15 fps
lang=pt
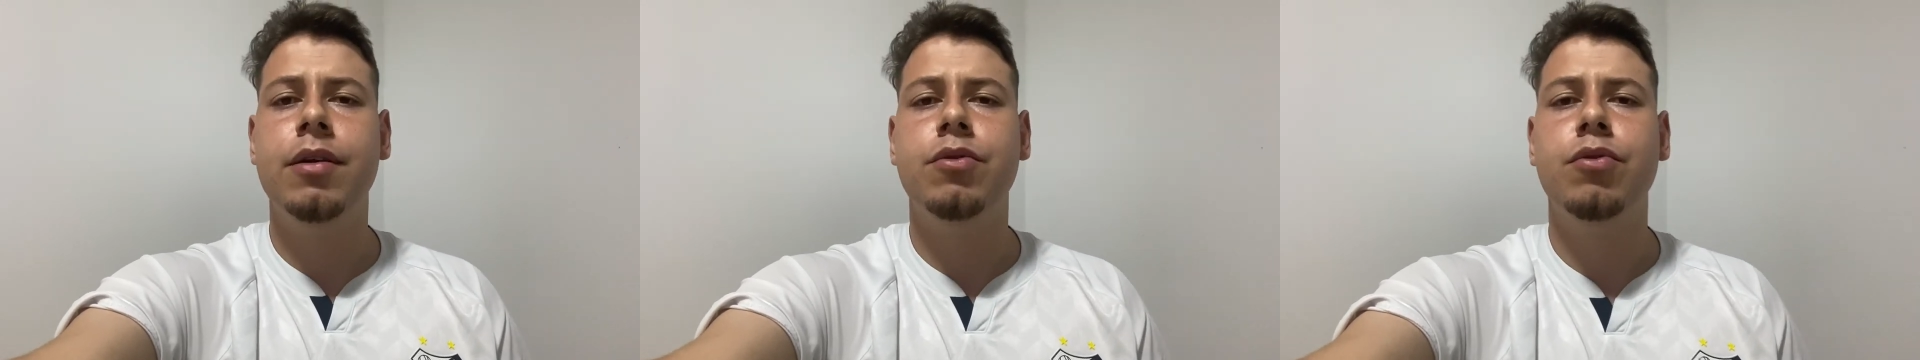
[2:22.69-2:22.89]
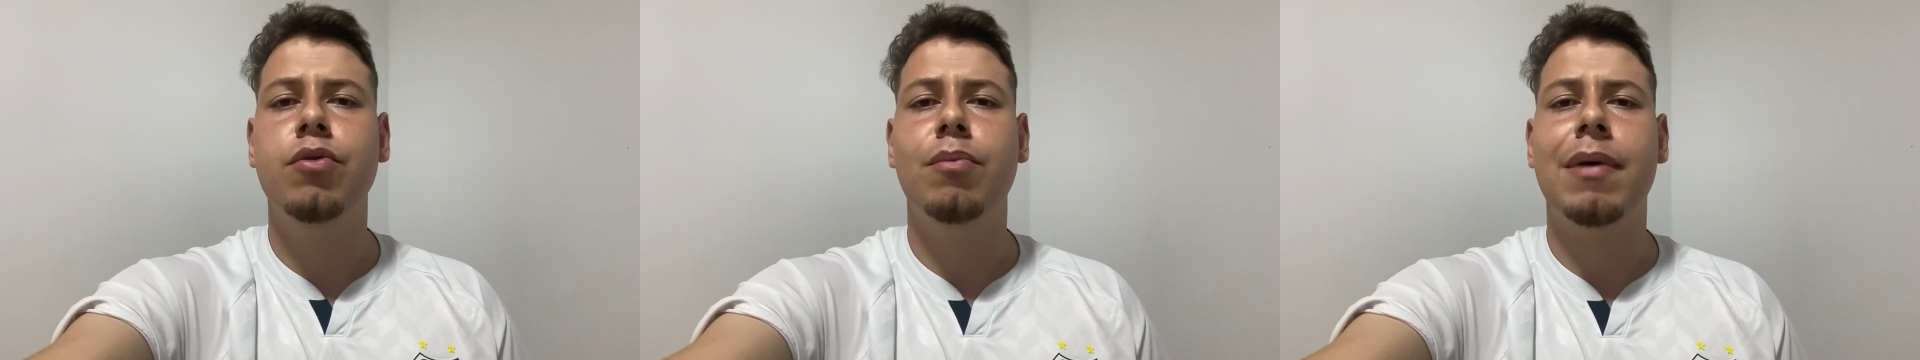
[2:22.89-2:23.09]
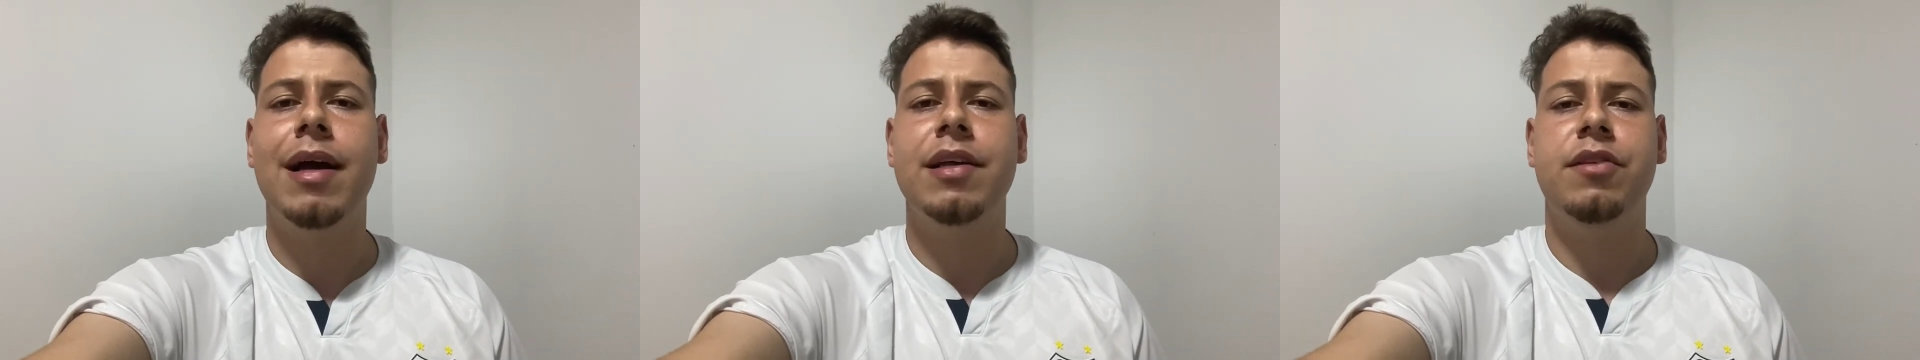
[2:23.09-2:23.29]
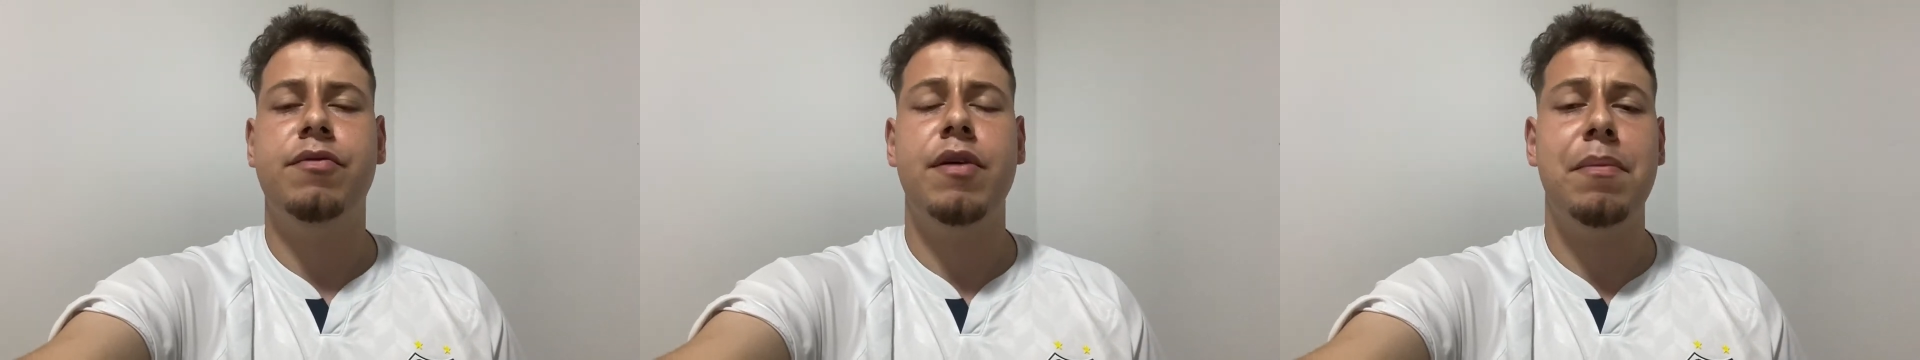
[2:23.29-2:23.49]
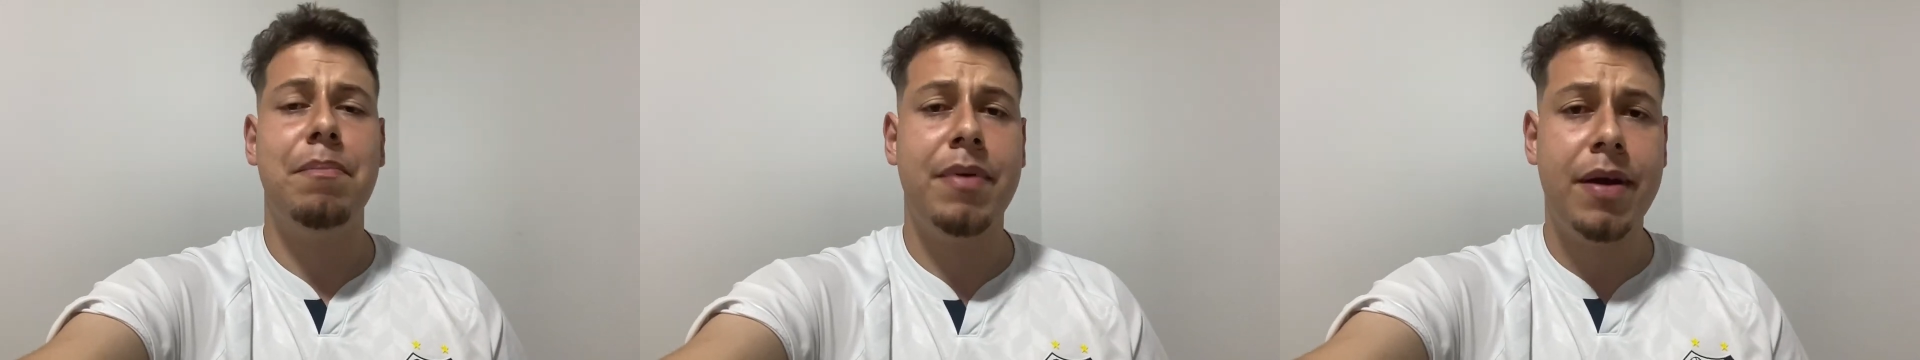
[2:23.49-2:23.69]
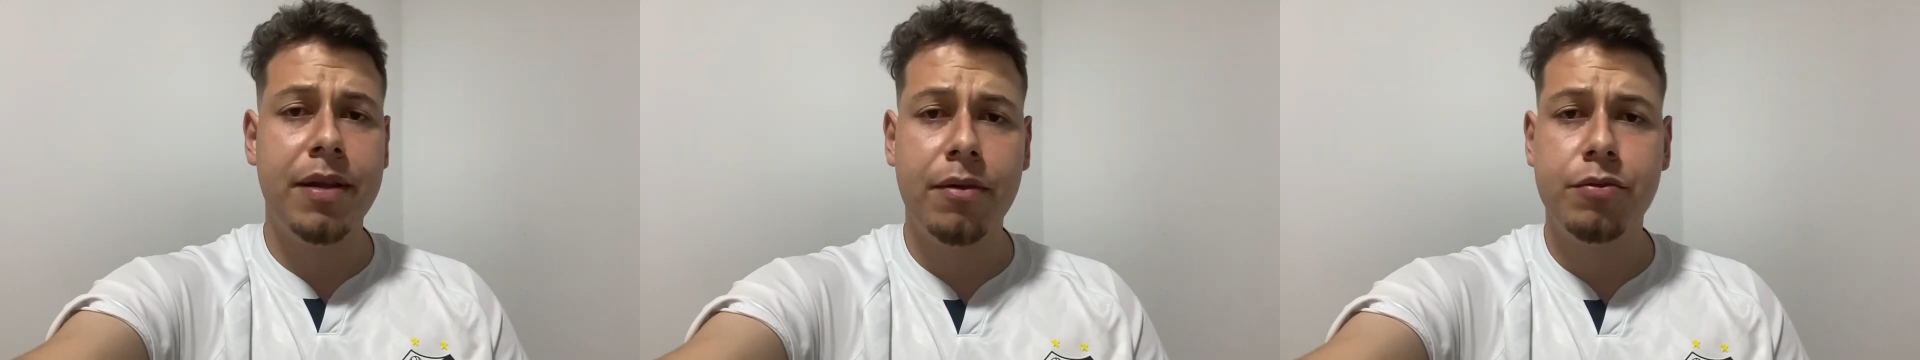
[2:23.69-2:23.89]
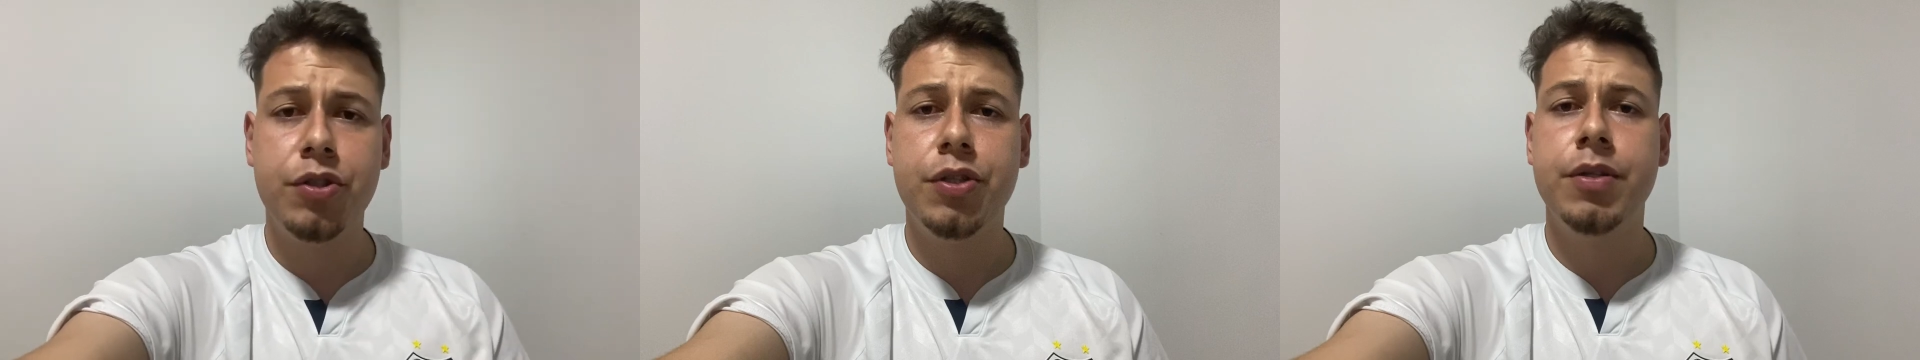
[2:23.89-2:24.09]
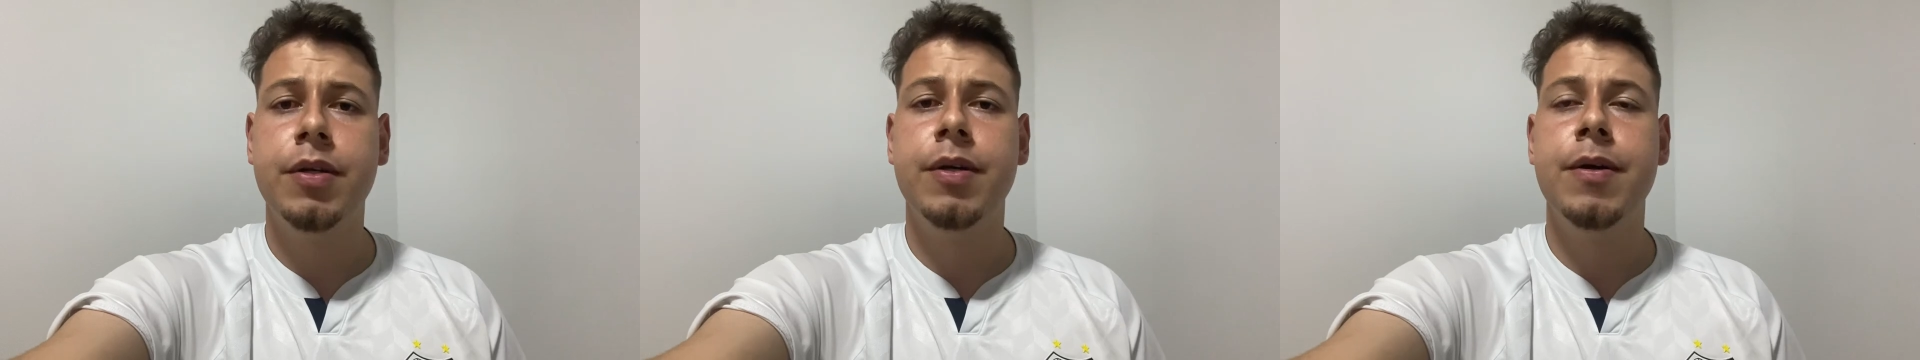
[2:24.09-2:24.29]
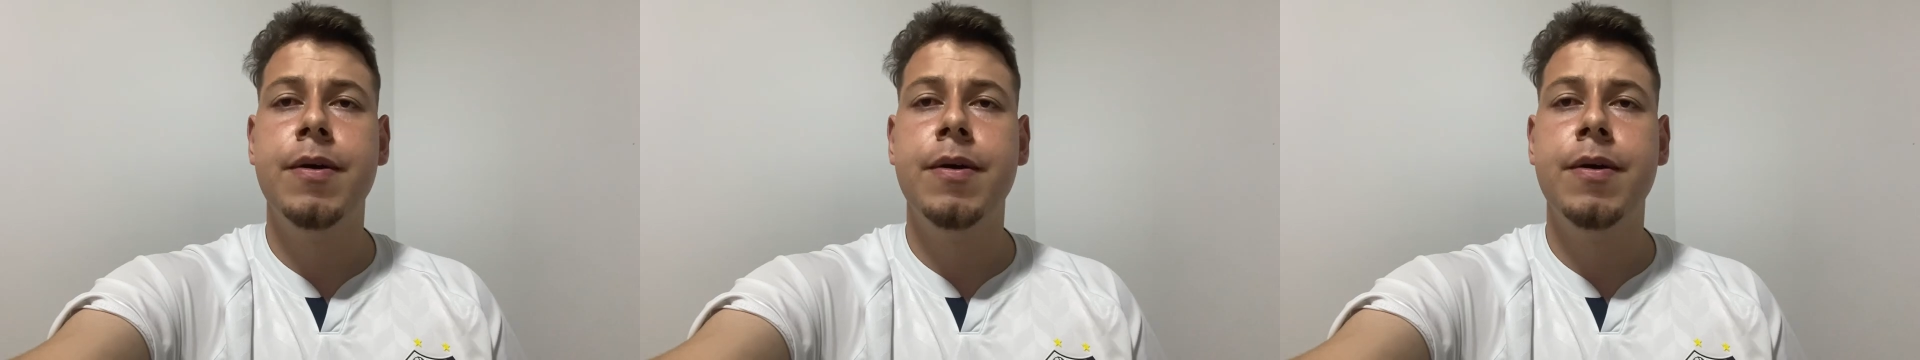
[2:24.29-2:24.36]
e tudo mais, foi pênalti.